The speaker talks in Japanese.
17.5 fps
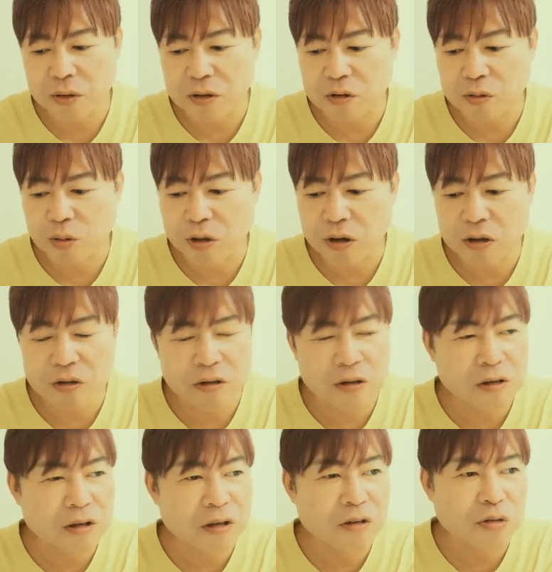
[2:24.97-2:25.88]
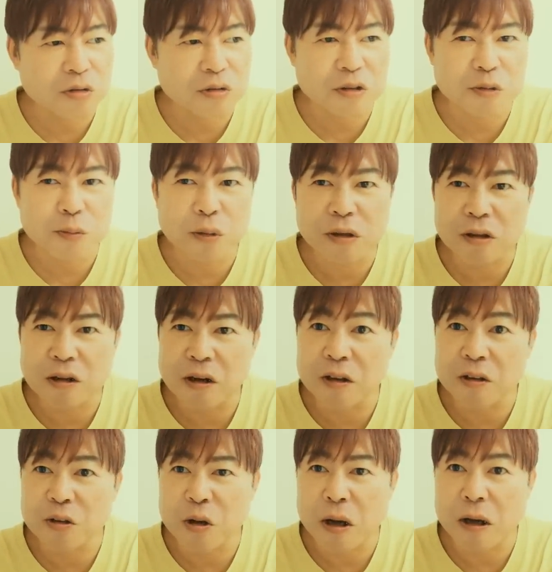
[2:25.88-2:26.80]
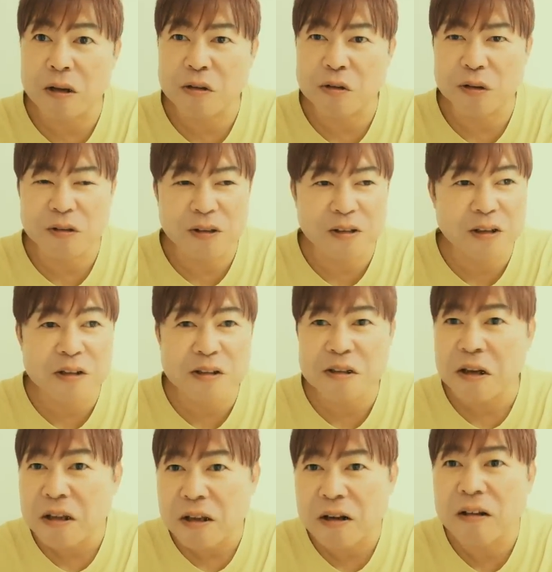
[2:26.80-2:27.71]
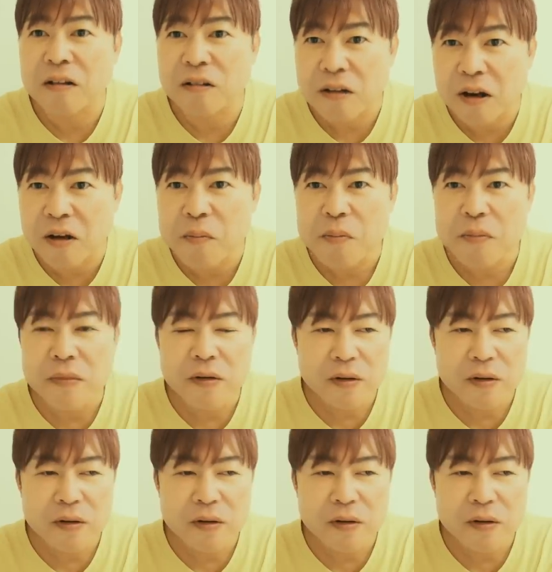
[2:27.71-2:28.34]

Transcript: 私も蛙化現象してしまってなんて話は絶対しないじゃないですか。